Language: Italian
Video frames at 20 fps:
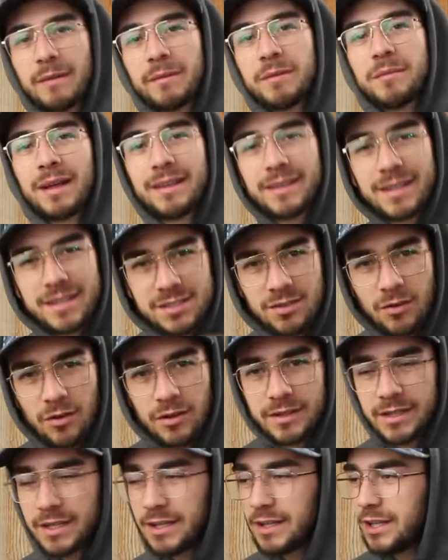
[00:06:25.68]
qua mi manda i
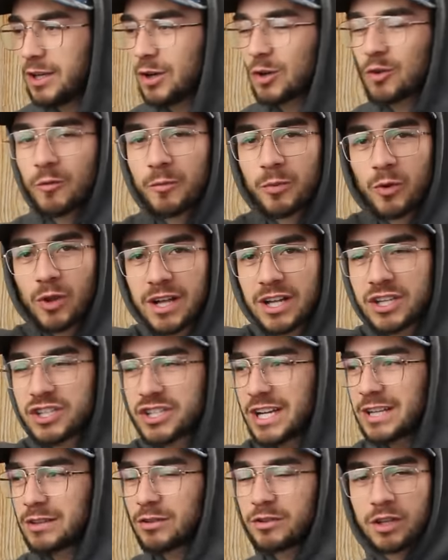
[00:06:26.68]
soldi, io compro il
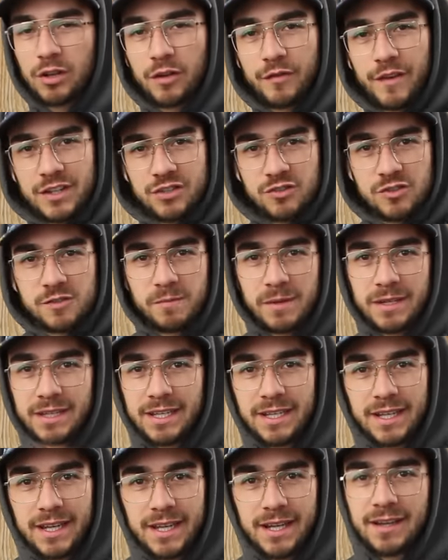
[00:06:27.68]
calcetto, glielo faccio
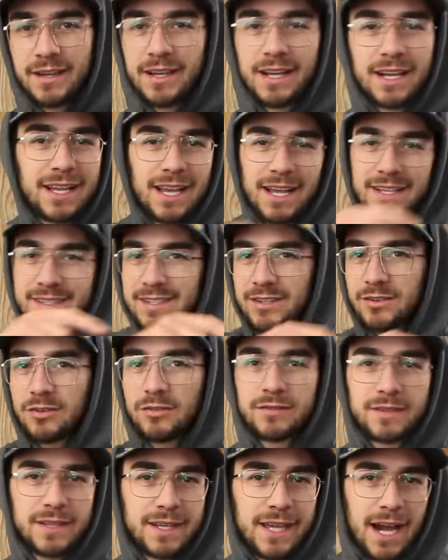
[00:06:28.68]
spedire, il
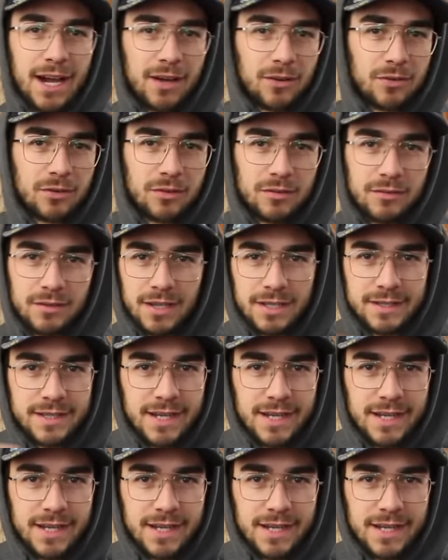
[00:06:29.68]
classico triangolo, la